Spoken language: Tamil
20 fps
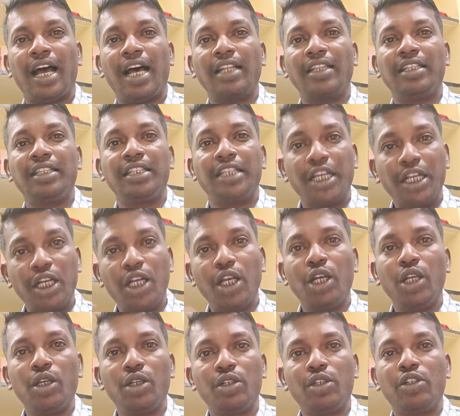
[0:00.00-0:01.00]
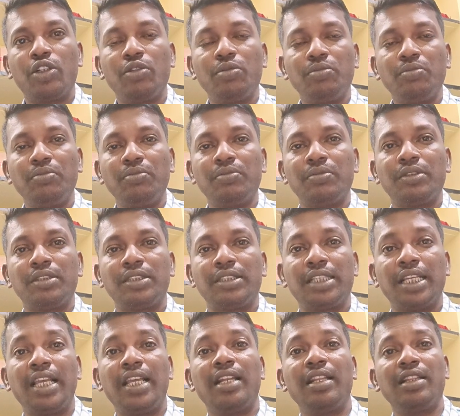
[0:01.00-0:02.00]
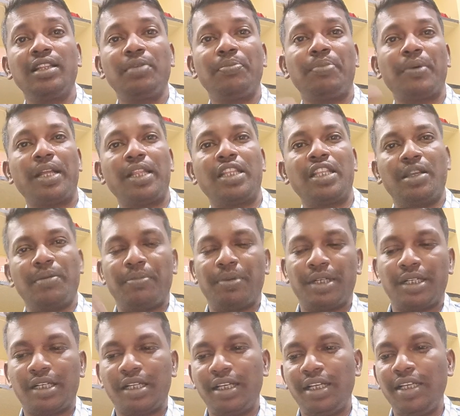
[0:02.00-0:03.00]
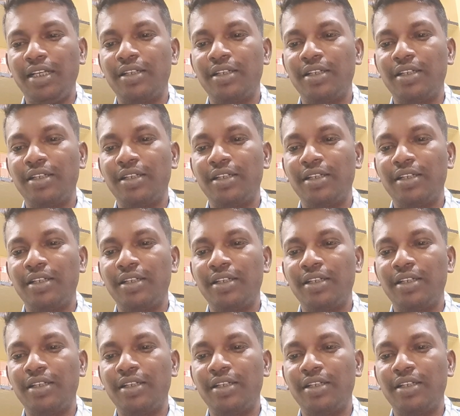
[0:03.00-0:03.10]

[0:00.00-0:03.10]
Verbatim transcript: அது எங்களுக்கும் சேர்ந்து பாத்தியப்பட்ட